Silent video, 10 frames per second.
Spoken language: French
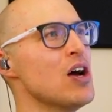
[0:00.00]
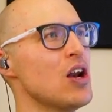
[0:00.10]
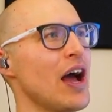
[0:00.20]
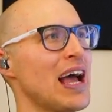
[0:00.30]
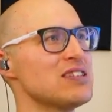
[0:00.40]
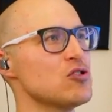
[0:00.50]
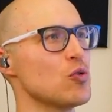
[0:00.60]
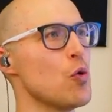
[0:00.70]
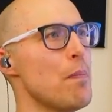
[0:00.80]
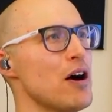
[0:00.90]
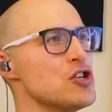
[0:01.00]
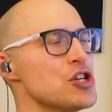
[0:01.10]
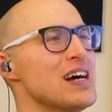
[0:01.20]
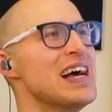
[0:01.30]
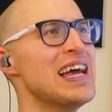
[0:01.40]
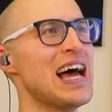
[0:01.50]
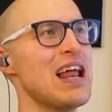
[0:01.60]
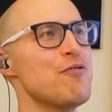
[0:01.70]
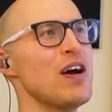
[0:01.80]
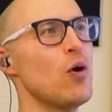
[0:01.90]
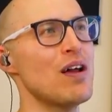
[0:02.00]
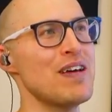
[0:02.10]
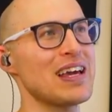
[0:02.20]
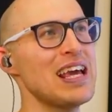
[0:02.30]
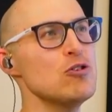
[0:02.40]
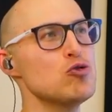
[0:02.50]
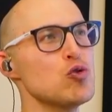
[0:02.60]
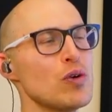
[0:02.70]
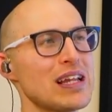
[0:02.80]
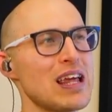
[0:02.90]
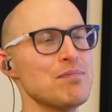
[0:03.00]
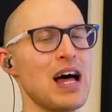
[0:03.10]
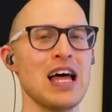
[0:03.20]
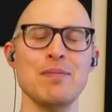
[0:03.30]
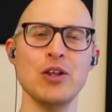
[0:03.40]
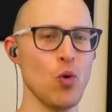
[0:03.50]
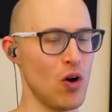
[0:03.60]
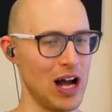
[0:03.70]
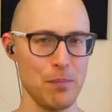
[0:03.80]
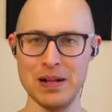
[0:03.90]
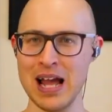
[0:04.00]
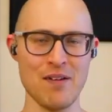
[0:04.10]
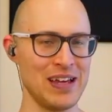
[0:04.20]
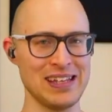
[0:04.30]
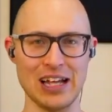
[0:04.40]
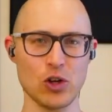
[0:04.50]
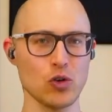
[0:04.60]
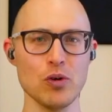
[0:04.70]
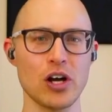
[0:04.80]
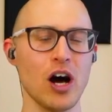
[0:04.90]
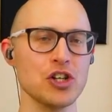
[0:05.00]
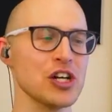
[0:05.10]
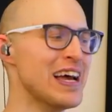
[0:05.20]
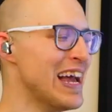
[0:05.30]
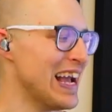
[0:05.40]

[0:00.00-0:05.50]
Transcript: Le reste, ce sont nos punches. Et à la fin, on n'avait rien du tout au quatrième temps. et eh bien, nous, on remplit avec quatre doubles croches.